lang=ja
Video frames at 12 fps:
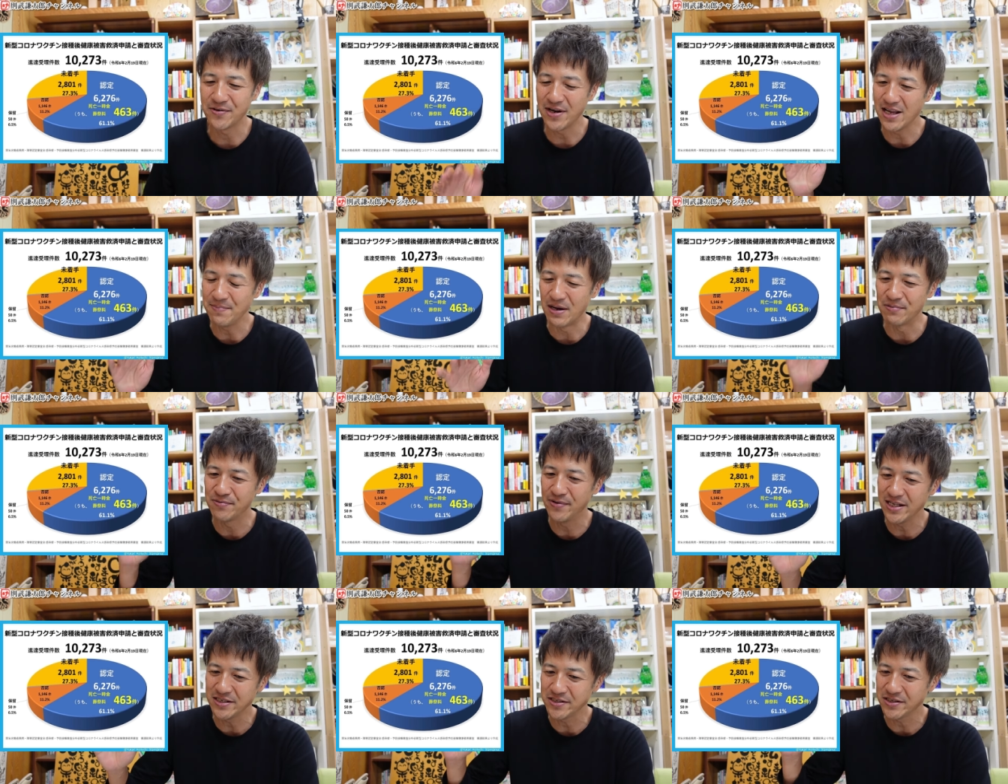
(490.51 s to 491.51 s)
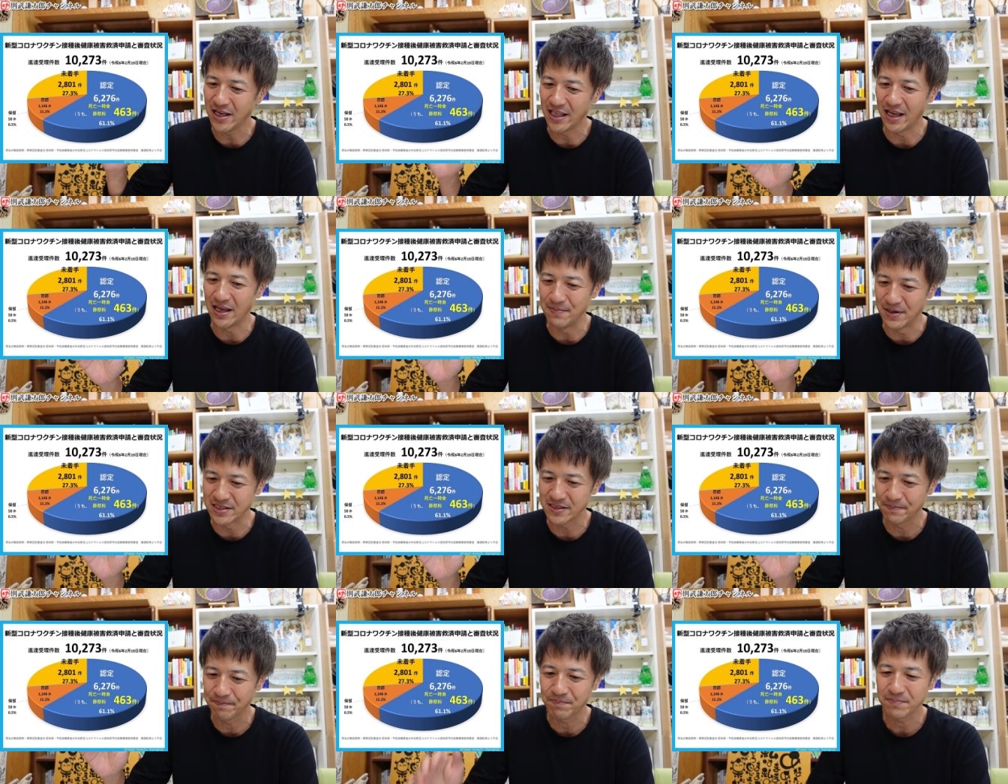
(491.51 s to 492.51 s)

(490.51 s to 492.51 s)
これは今増え続けています。